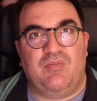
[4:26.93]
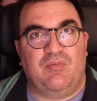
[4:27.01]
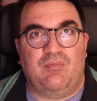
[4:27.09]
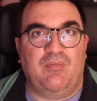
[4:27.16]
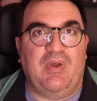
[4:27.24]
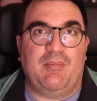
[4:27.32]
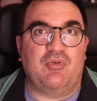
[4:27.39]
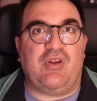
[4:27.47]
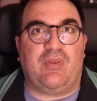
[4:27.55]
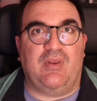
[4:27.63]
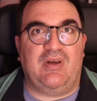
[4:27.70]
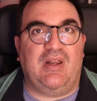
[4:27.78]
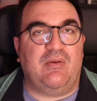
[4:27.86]
vamos a
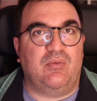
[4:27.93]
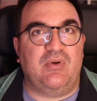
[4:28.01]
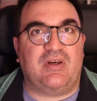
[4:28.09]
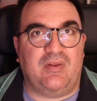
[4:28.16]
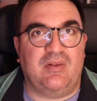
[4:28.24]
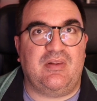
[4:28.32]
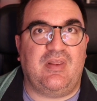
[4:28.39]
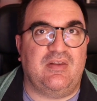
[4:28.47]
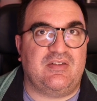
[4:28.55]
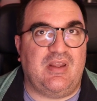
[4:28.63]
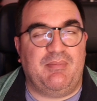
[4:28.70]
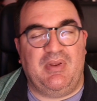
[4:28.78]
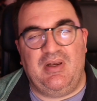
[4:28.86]
hacer una receta de
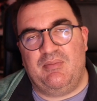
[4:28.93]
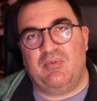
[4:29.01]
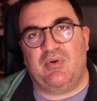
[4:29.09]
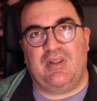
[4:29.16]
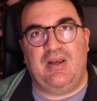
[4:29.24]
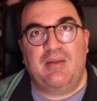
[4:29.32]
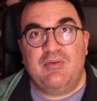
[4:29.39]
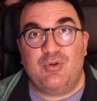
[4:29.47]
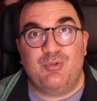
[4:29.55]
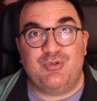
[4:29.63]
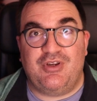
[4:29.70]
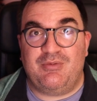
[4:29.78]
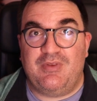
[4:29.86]
esa peli, porque la ha visto
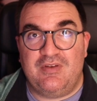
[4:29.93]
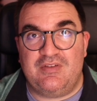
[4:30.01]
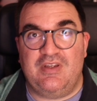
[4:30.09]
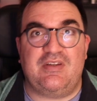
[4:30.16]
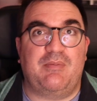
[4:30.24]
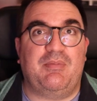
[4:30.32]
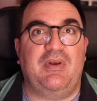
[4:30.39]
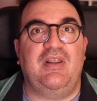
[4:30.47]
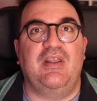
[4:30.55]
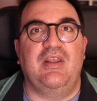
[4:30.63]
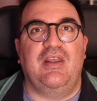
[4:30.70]
muchas veces y esa peli